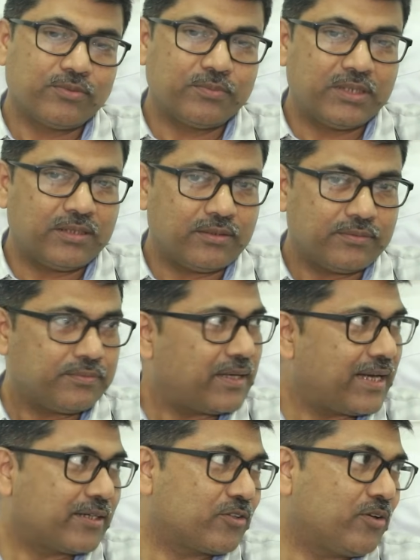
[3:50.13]
তুমি
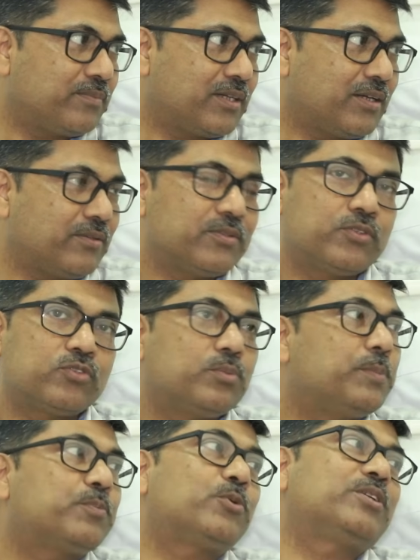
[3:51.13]
ফ্যাট কম খাও
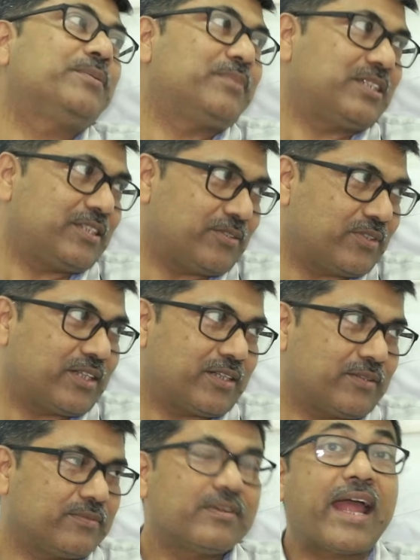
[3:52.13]
তুমি প্রোটিন বেশি করে
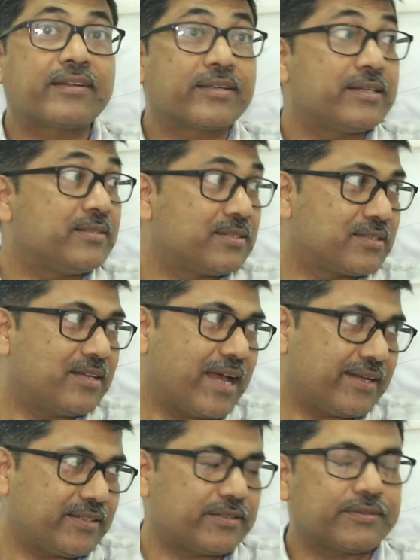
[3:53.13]
খাও অ্যাটকিন্স
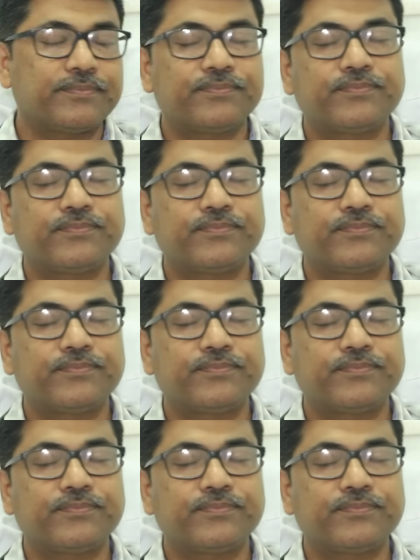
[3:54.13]
ডায়েট